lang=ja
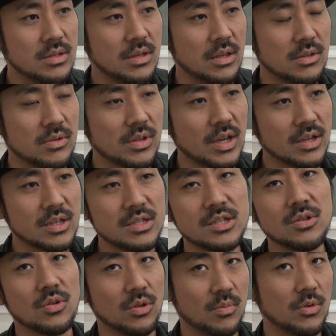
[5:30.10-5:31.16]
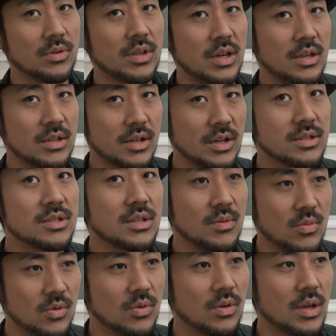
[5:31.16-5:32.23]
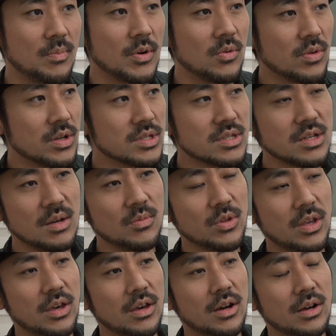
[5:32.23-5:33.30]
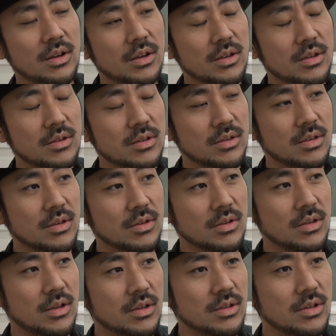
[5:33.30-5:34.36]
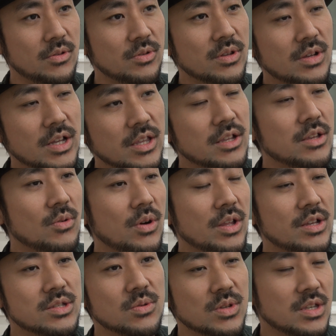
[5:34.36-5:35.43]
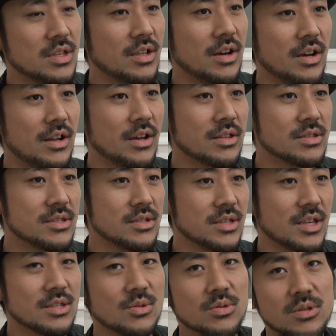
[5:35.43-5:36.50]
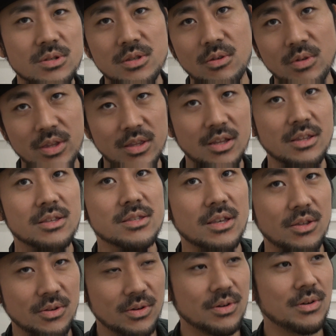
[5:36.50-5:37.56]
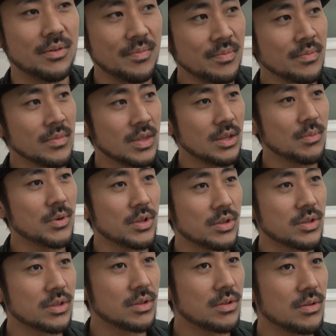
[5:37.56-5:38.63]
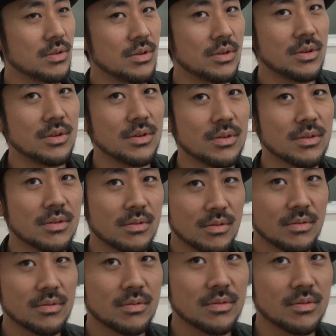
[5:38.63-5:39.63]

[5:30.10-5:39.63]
えっと、待機児童の問題に関してもやっぱ今回巣鴨でいろんな方にお話を聞きながらツイキャスをするっていうのをやったんですけど、うん、やっぱねお年寄り層